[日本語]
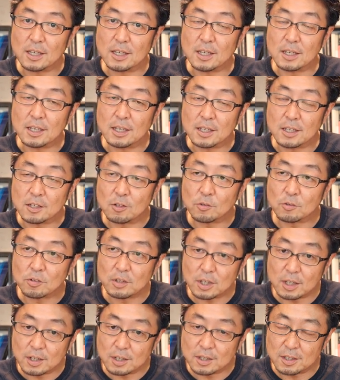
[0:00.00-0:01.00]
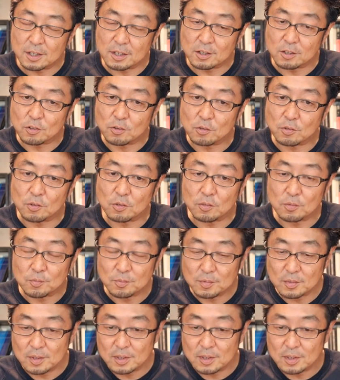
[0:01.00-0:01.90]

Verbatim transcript: えー、いろんな、えーと、